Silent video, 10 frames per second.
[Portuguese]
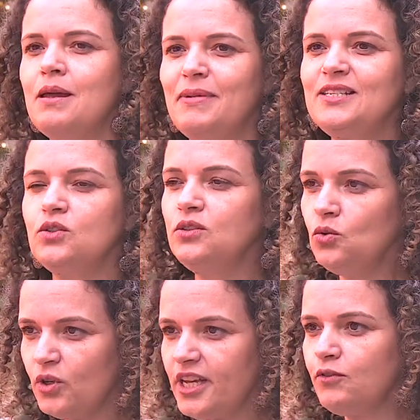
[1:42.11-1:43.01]
mas
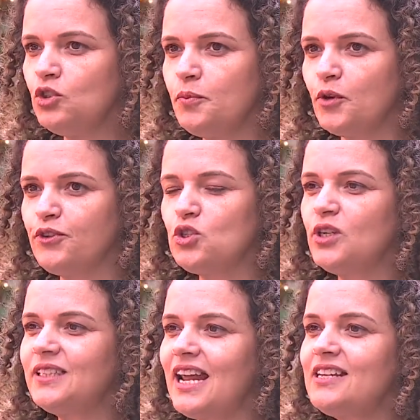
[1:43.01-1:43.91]
no livro do
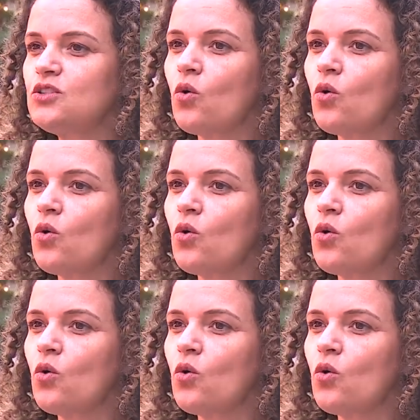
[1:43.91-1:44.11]
professor traz